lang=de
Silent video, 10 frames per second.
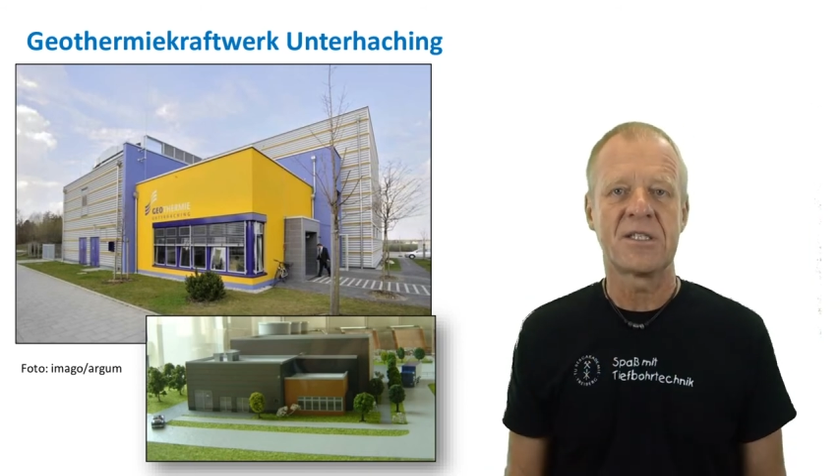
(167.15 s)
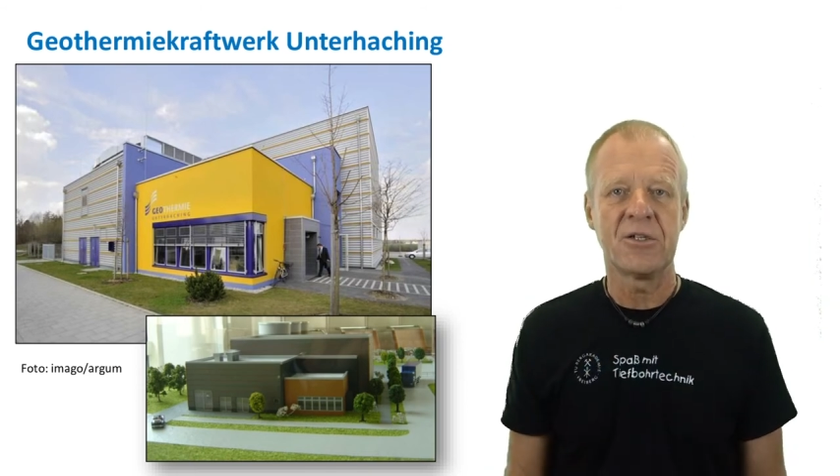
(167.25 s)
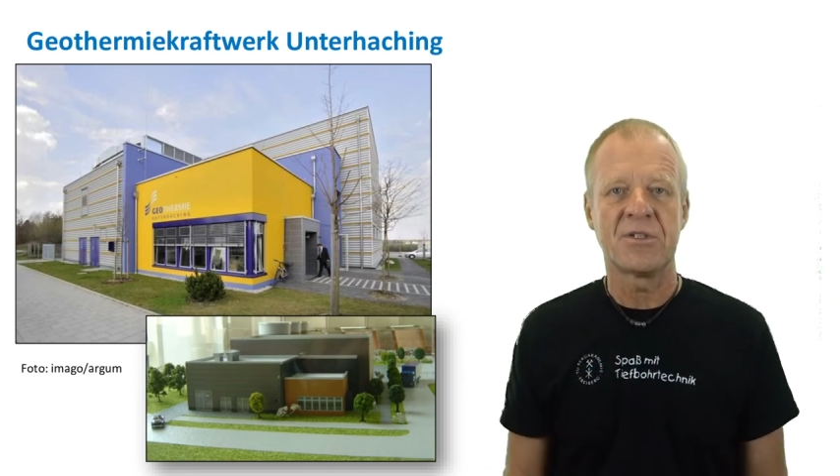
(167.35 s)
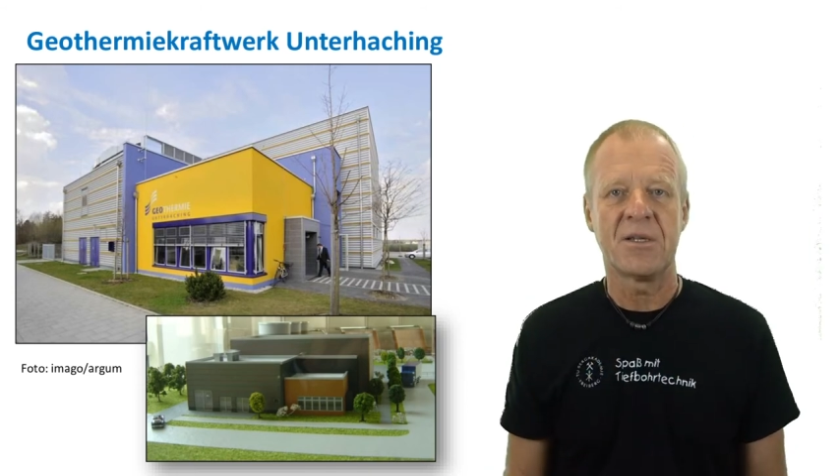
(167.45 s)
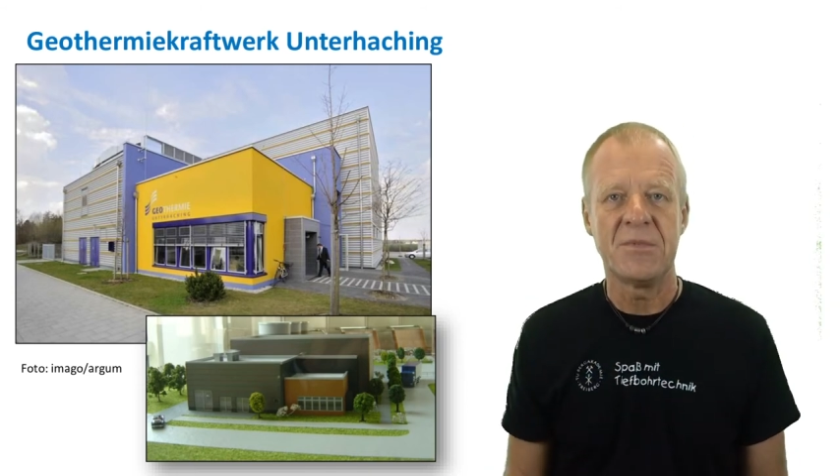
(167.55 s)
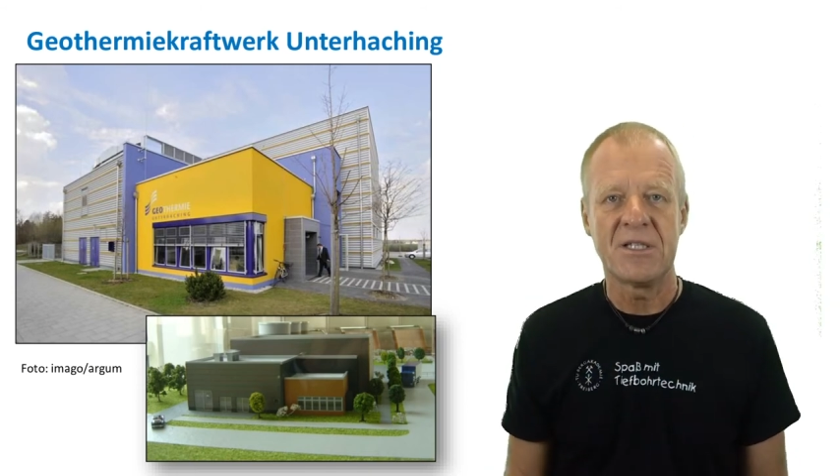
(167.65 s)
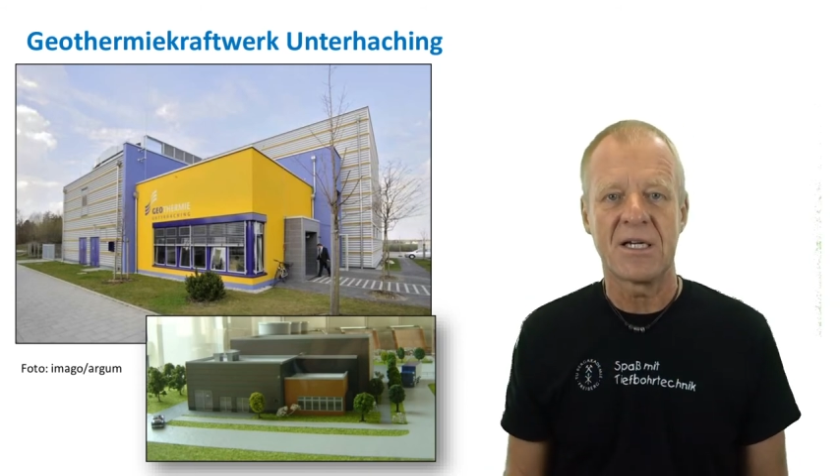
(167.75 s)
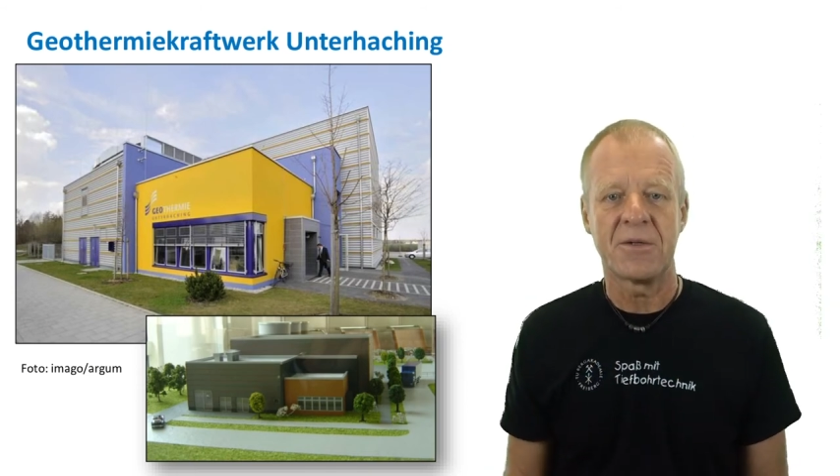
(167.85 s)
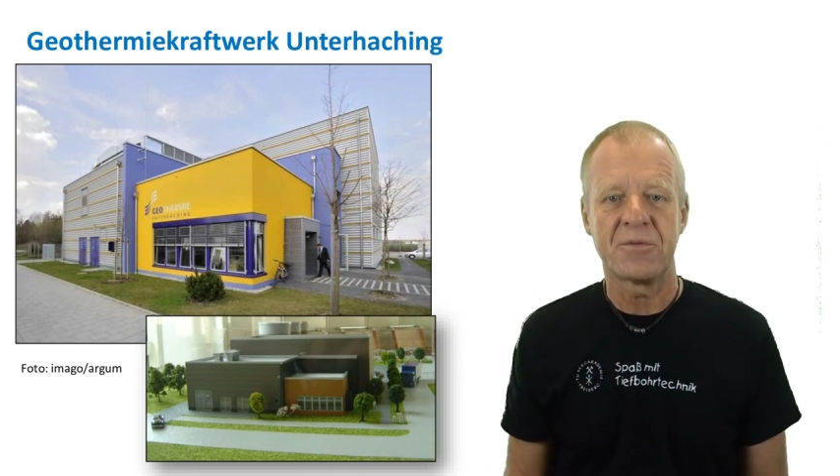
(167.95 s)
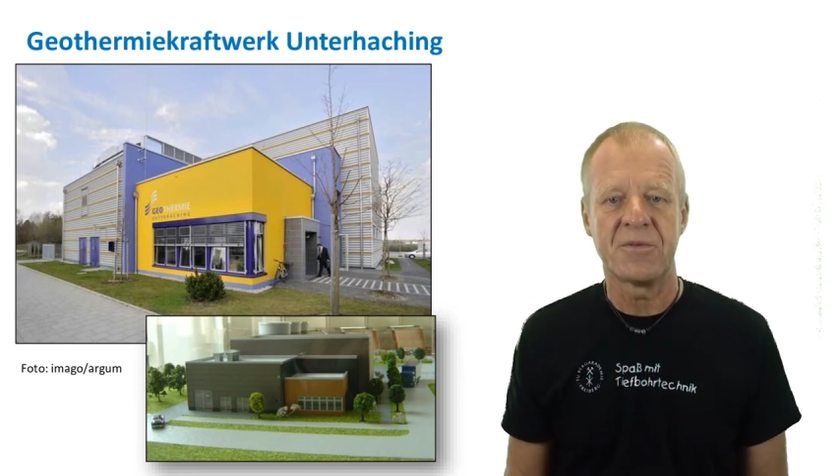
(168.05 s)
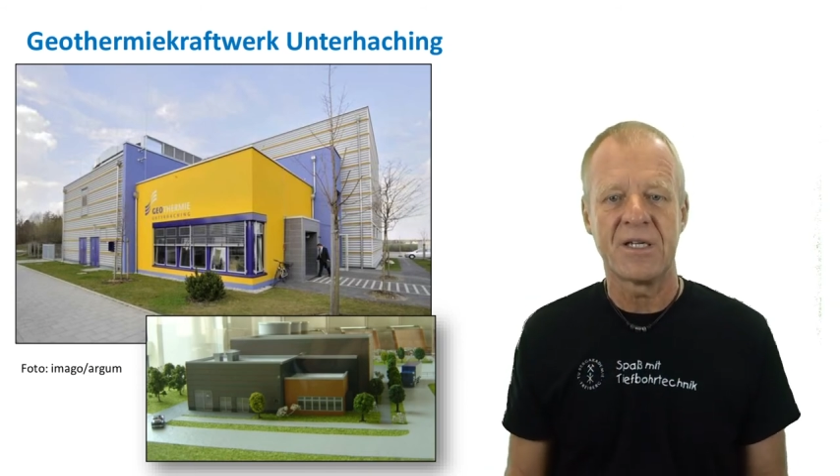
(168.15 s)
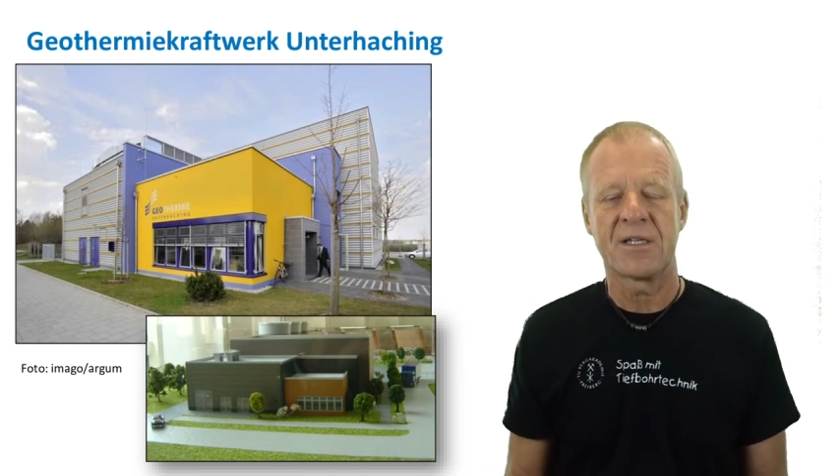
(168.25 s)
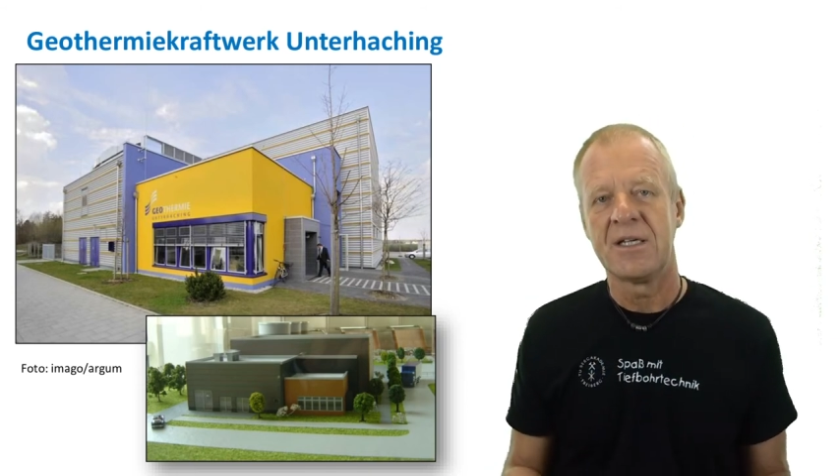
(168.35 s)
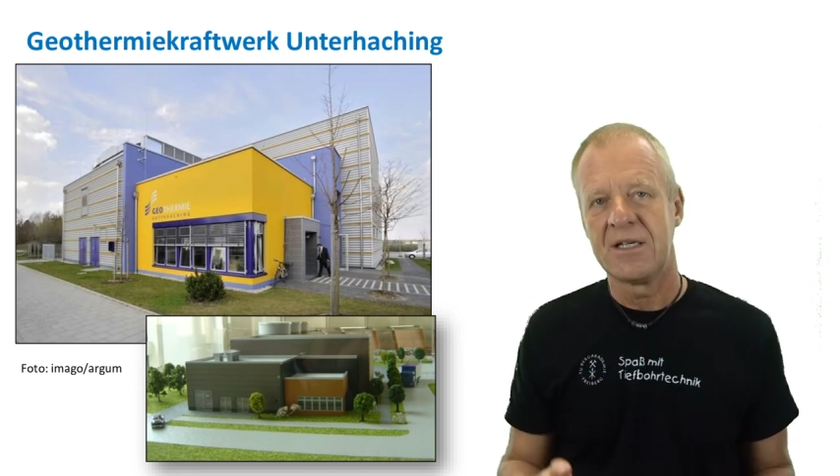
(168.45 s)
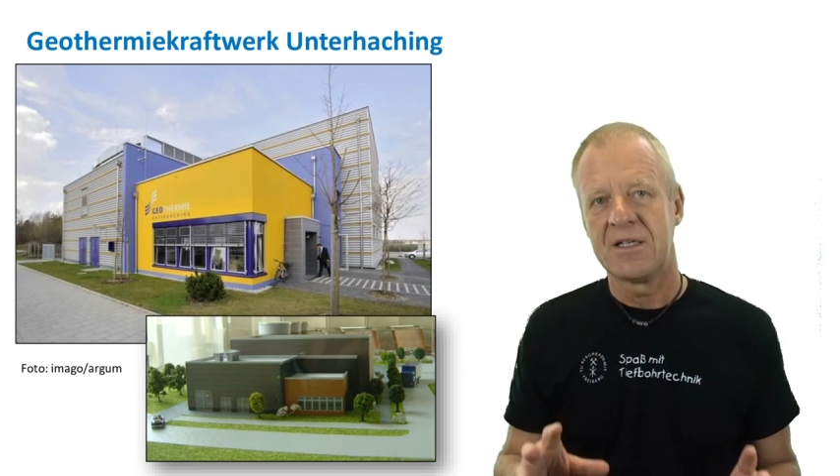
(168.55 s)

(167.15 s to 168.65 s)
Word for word: Geothermiekraftwerk